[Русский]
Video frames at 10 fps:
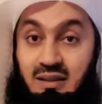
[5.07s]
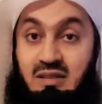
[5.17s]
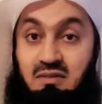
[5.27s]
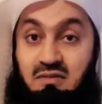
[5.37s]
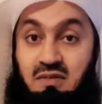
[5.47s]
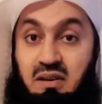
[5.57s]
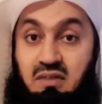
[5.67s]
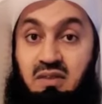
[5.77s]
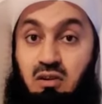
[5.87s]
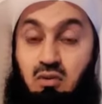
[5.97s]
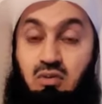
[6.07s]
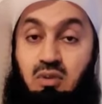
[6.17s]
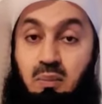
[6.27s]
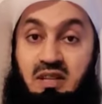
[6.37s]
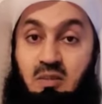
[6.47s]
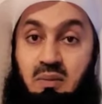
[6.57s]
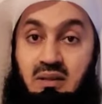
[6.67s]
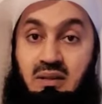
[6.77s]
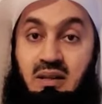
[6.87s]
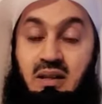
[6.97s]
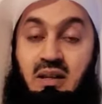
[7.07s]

Это очень хорошая замена.